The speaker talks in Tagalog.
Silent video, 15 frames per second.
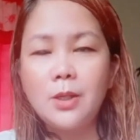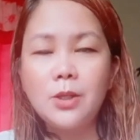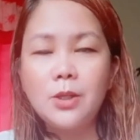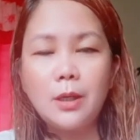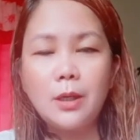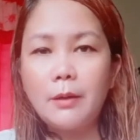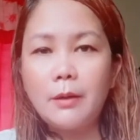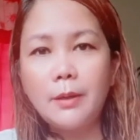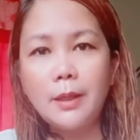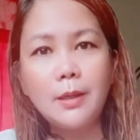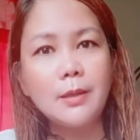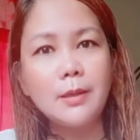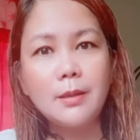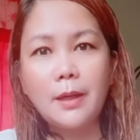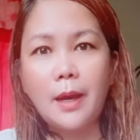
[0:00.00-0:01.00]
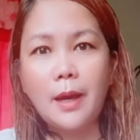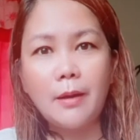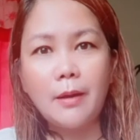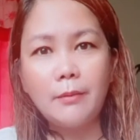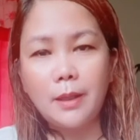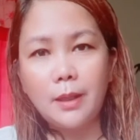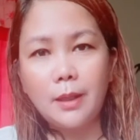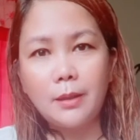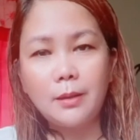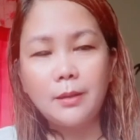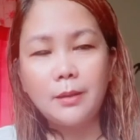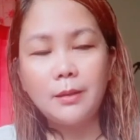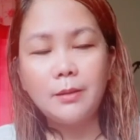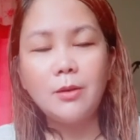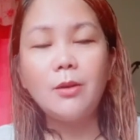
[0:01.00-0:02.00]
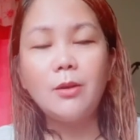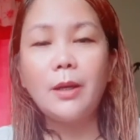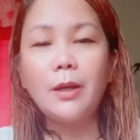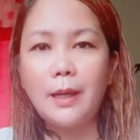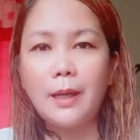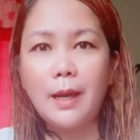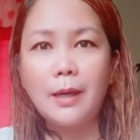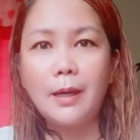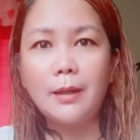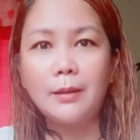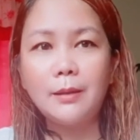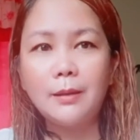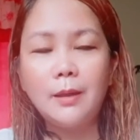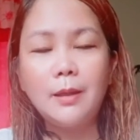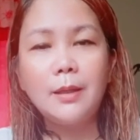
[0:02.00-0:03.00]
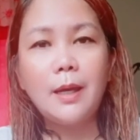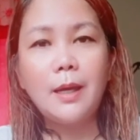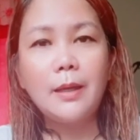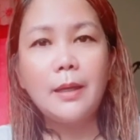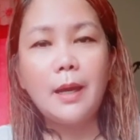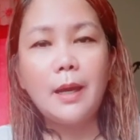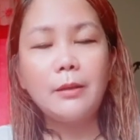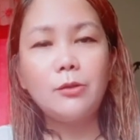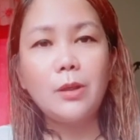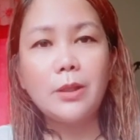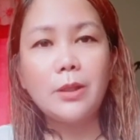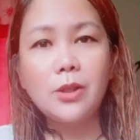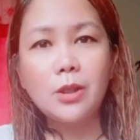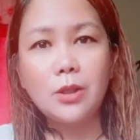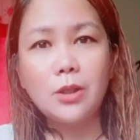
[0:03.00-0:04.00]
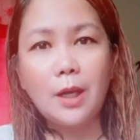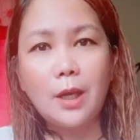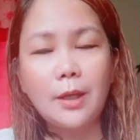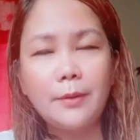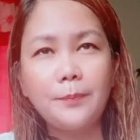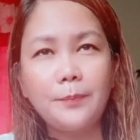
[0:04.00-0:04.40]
sharing is caring, okay lang. Nahayaan ko lang siya dyan.